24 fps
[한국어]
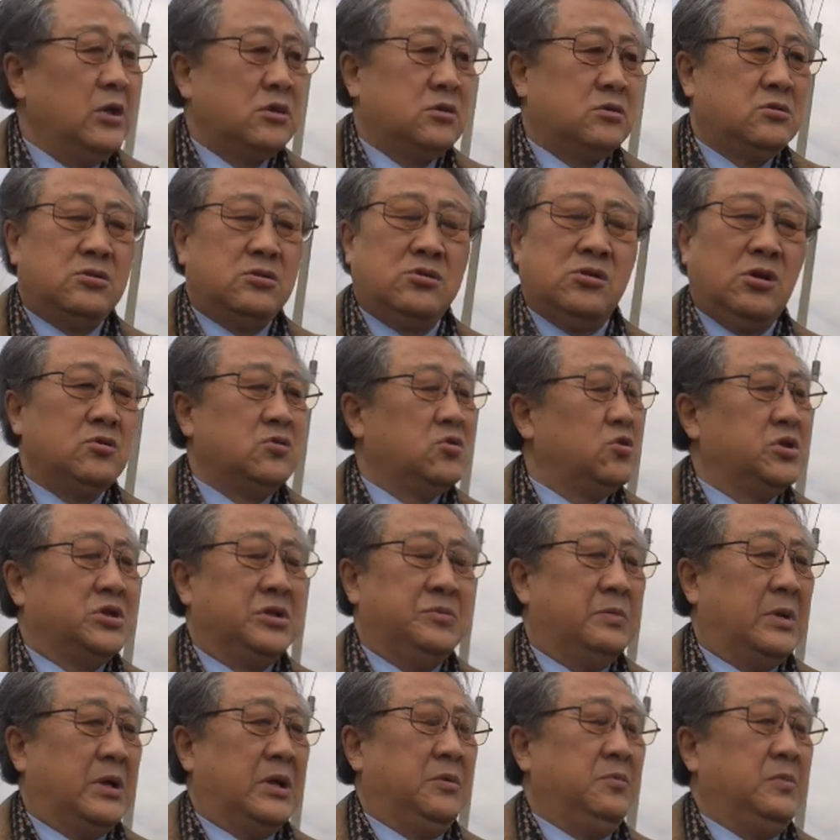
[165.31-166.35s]
그건
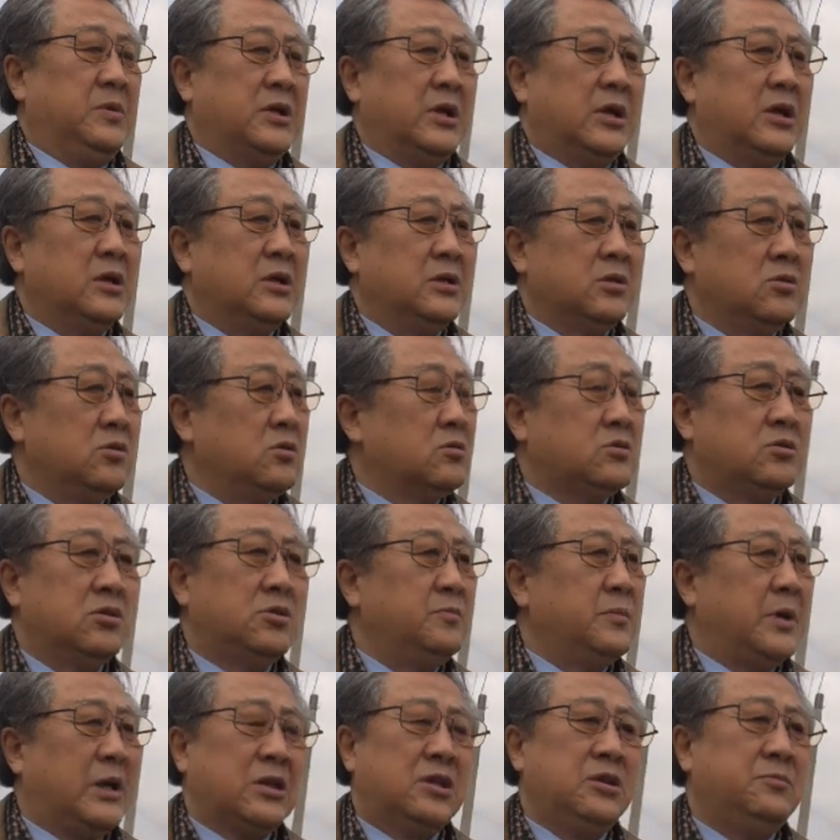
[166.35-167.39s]
거짓말입니다. 그, 그런
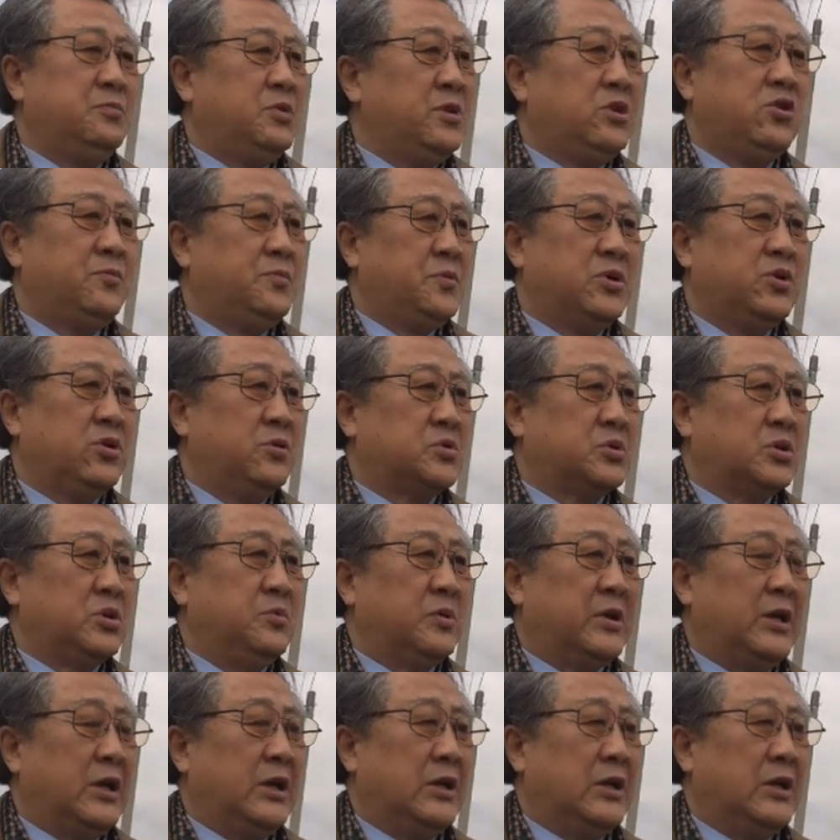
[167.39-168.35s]
말은 믿을 필요 없습니다.